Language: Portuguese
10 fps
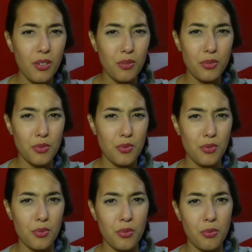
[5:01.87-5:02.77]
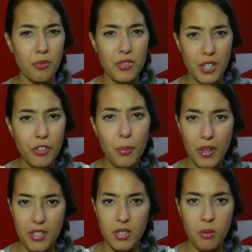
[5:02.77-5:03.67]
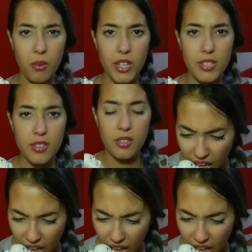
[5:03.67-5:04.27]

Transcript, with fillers: um, um desafio parecido com esse?